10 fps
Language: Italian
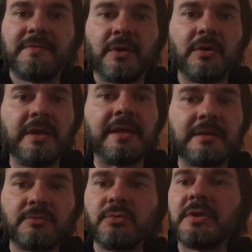voglia
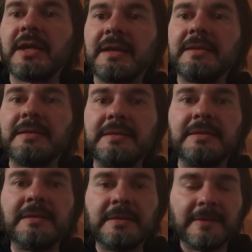alcunché di,
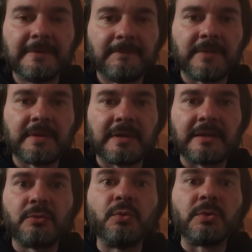di eh,
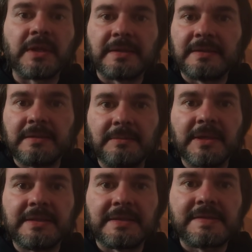alcuna di, di
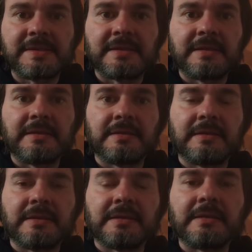mettersi
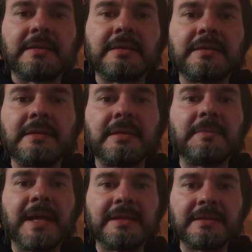nelle
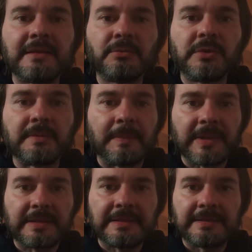mani dell'ultima
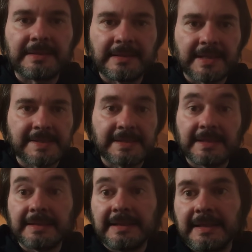partita in casa
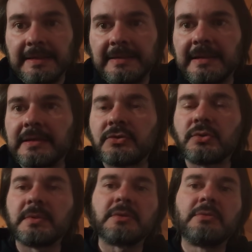dell'Atalanta, che
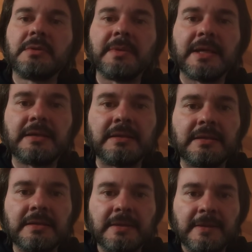insomma negli ultimi anni